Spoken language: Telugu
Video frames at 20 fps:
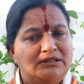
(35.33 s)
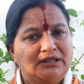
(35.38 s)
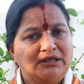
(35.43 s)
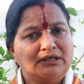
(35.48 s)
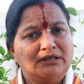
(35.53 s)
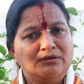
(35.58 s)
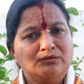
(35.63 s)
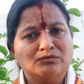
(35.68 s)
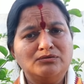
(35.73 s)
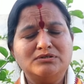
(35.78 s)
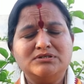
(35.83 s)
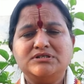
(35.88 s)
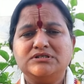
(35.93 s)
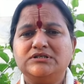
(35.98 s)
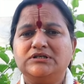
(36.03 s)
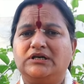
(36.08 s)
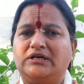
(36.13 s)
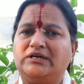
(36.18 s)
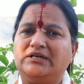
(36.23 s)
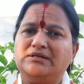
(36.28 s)
దీని
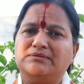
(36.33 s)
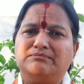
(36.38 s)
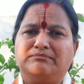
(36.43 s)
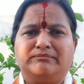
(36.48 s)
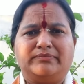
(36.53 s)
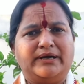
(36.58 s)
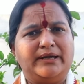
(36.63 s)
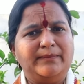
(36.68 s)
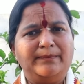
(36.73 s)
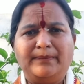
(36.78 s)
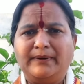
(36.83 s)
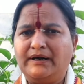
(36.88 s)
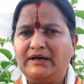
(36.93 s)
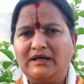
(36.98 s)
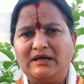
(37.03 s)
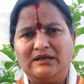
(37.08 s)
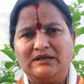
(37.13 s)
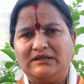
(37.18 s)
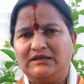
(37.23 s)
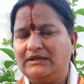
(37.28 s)
నుంచి అంటే
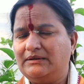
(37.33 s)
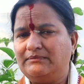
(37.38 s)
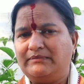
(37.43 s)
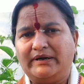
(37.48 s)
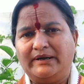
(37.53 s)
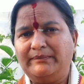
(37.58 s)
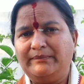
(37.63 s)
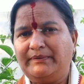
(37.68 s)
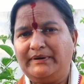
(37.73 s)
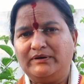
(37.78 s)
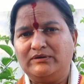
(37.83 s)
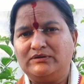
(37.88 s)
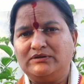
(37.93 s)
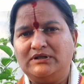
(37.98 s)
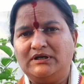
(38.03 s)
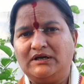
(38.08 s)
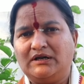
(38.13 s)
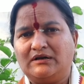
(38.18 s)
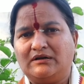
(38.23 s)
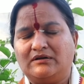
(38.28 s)
భయపడాలి నేను
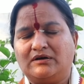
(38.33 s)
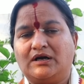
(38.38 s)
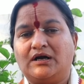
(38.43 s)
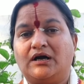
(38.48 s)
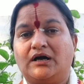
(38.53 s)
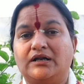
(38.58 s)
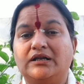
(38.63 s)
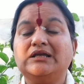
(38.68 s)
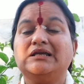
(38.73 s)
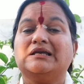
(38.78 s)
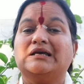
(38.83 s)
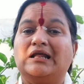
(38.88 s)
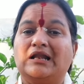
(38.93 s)
భయపడొద్దని అన్న కానీ